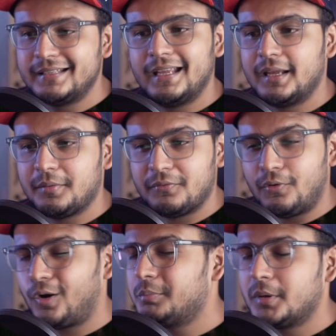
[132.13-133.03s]
ये
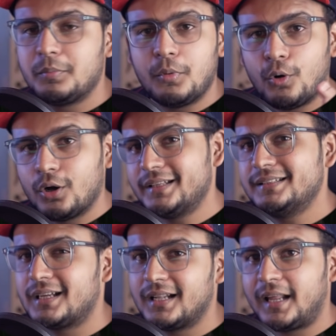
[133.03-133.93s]
फॉन्ट मैं बहुत
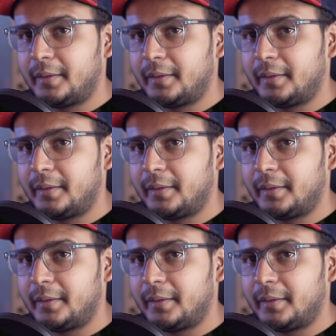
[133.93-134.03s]
ही ज़्यादा